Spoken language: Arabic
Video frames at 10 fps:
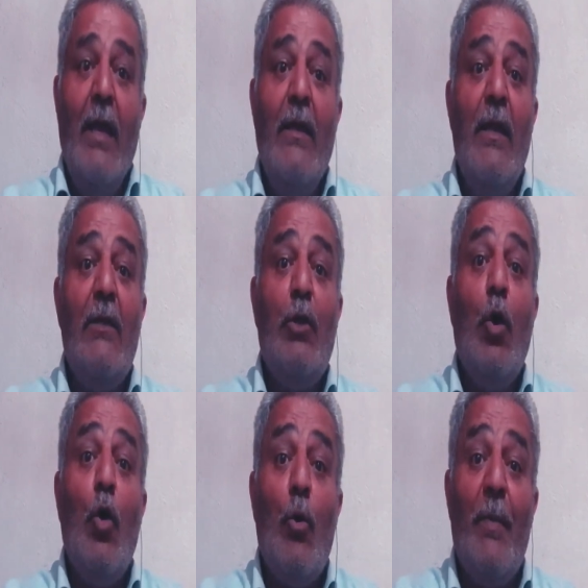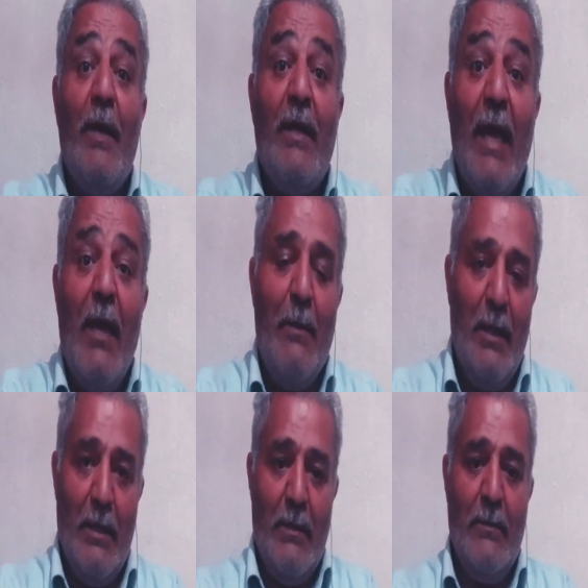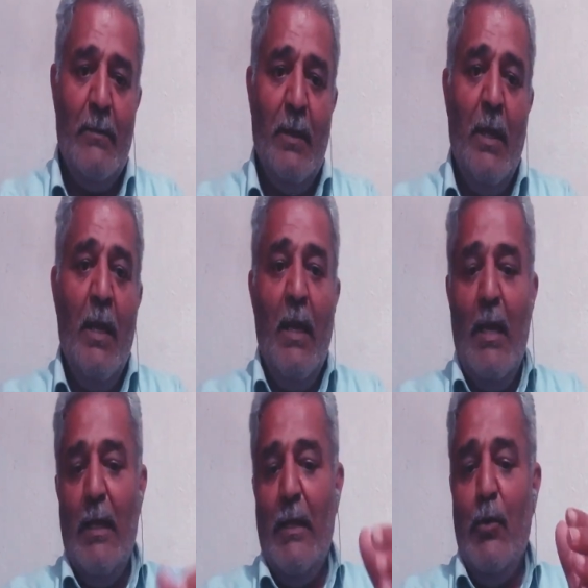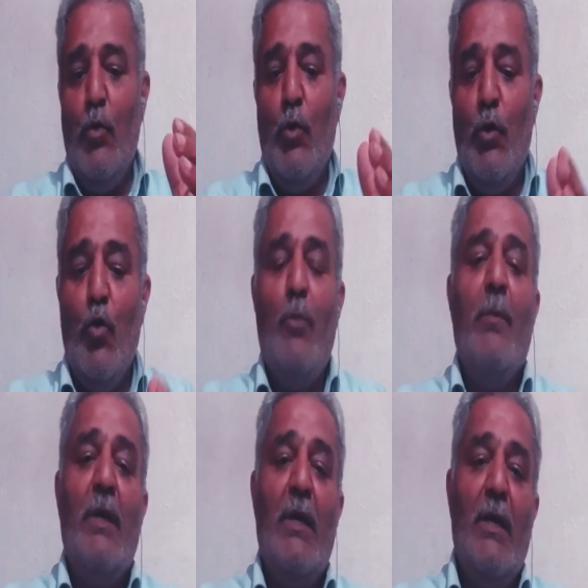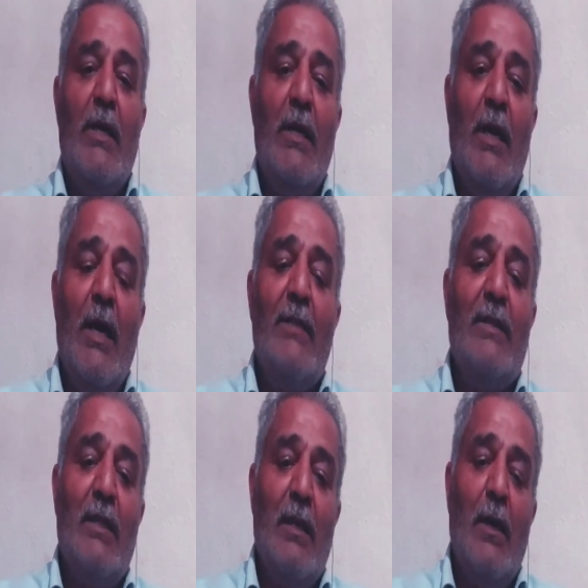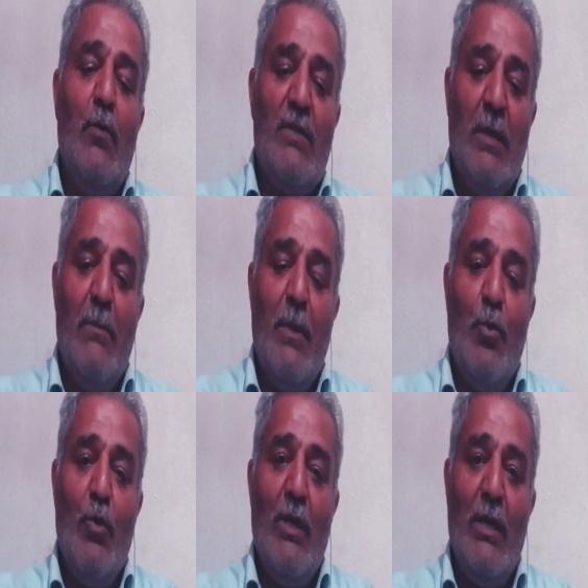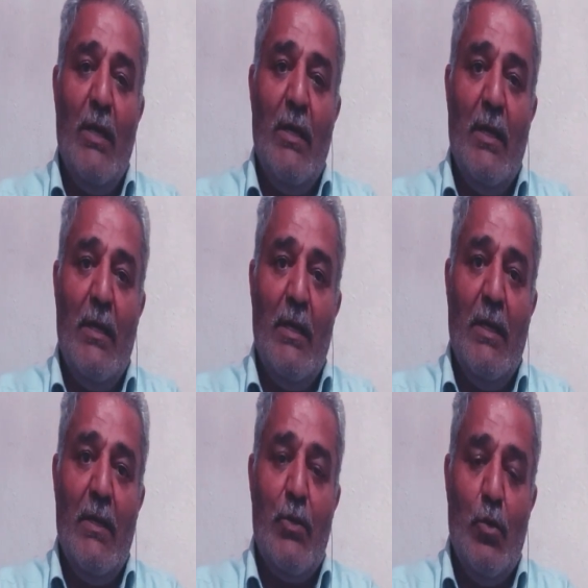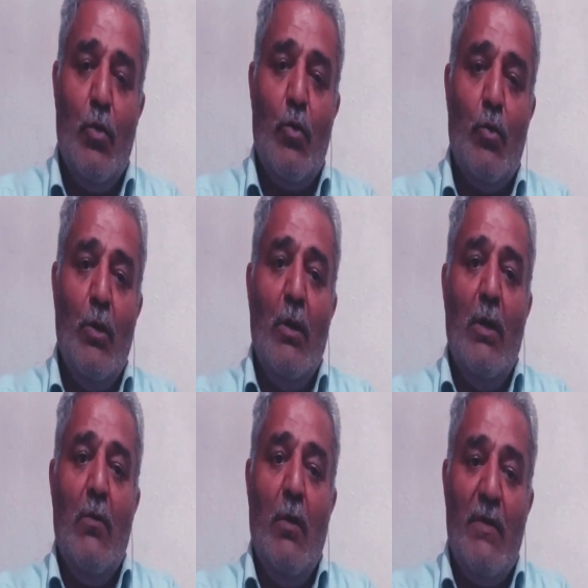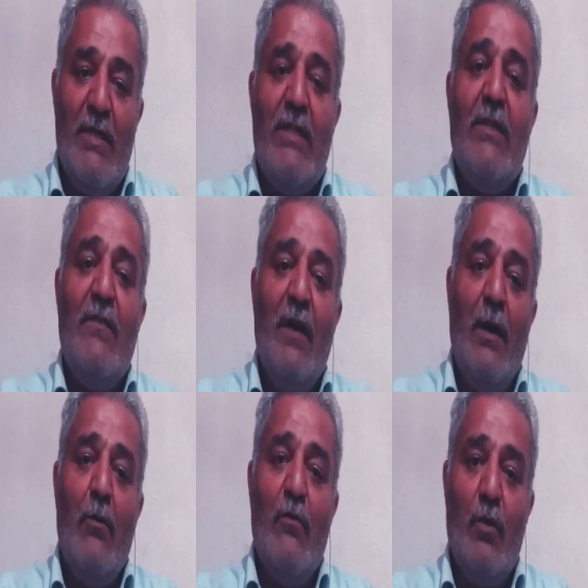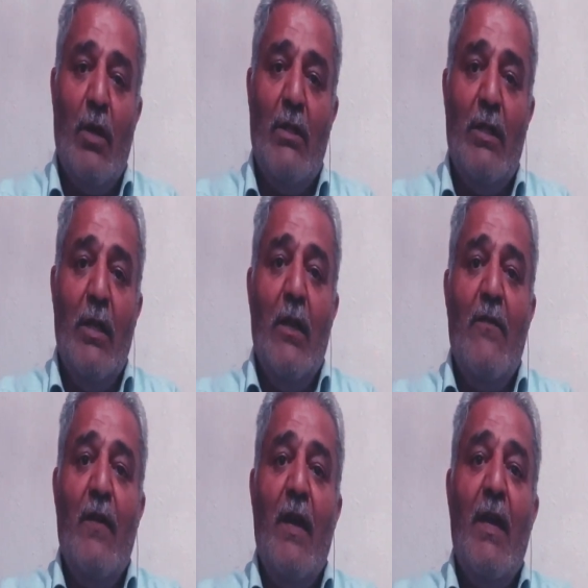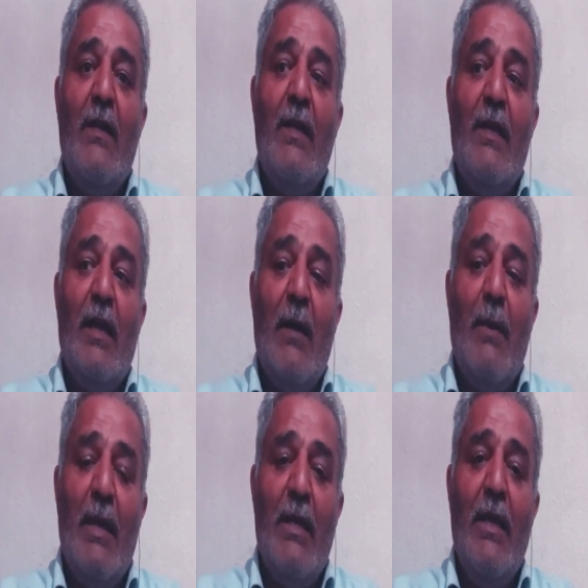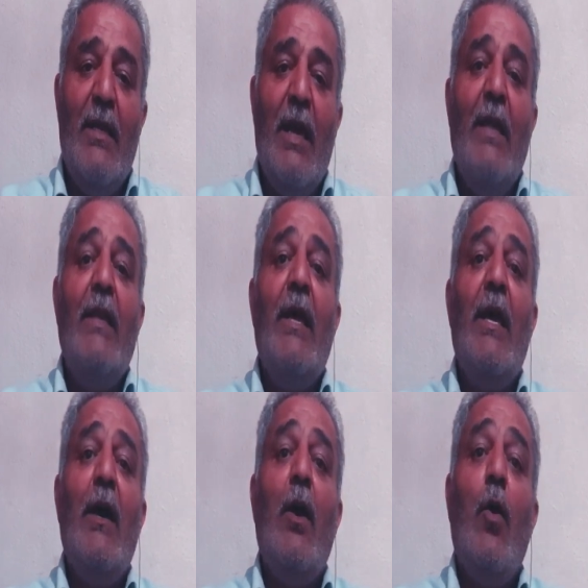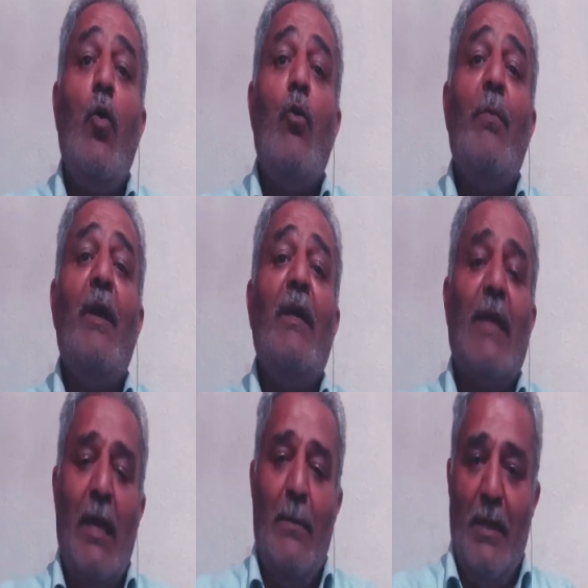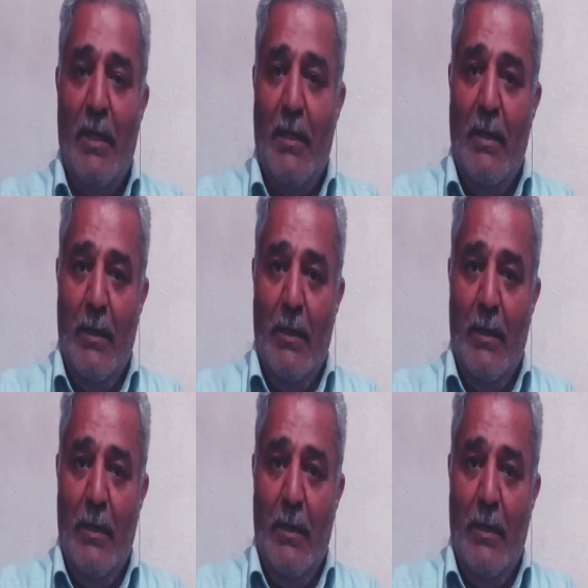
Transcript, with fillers: انهت حقبه كامله اليوم اللي قتل او سممه لصهره ووزير دفاعه فراد فهذا عمليا أنهى حقبة كاملة